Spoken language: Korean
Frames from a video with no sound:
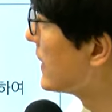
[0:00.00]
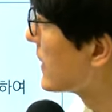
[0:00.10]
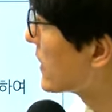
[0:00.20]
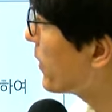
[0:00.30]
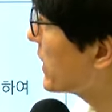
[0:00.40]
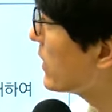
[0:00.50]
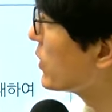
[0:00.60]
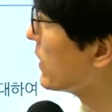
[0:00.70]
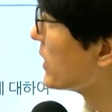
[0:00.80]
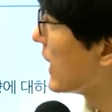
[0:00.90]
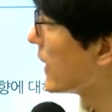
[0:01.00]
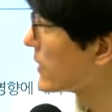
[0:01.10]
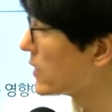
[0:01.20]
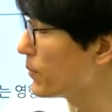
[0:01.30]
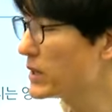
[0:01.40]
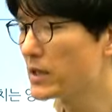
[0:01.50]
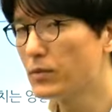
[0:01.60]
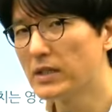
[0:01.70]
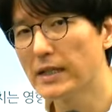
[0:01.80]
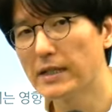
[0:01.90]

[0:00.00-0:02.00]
자, 첫 번째 문제입니다. 자, 첫 번째 문제는